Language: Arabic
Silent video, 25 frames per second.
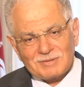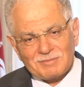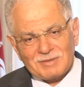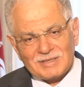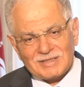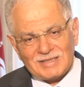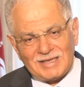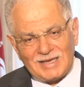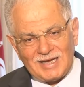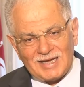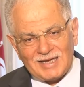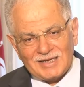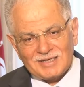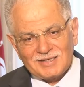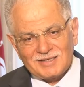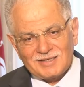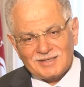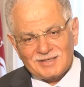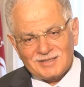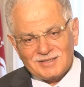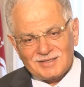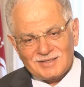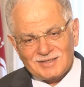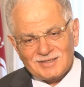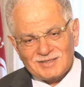بطبيعه
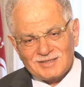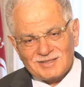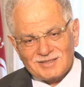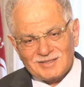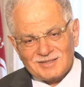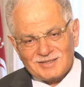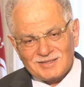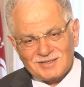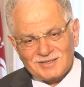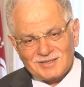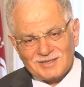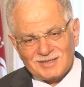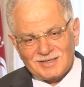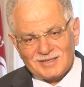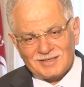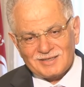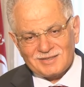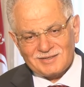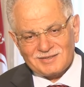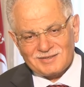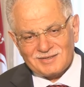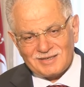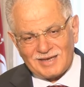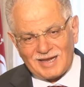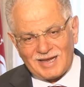الحال
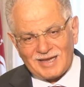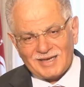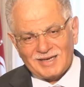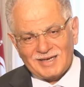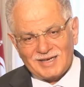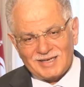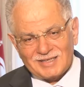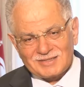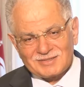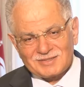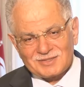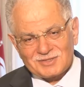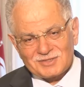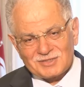العائلات